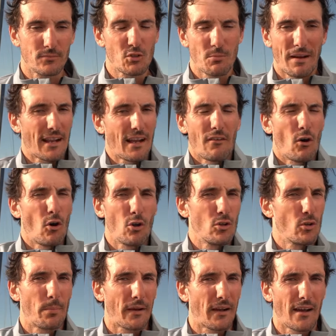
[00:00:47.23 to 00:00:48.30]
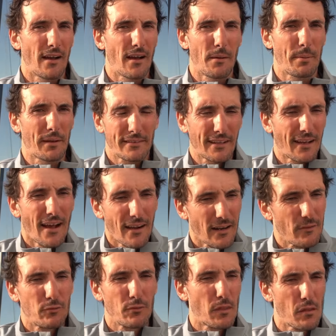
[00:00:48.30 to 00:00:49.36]
ci mancava olio per, per tirare
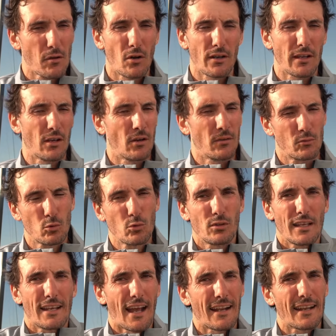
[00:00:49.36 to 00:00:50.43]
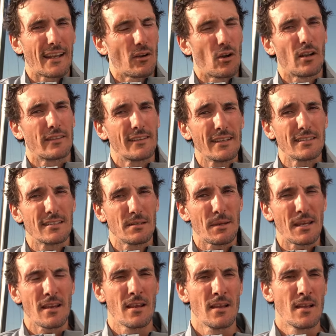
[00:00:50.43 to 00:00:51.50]
le funzioni, tutti i carichi erano altissimi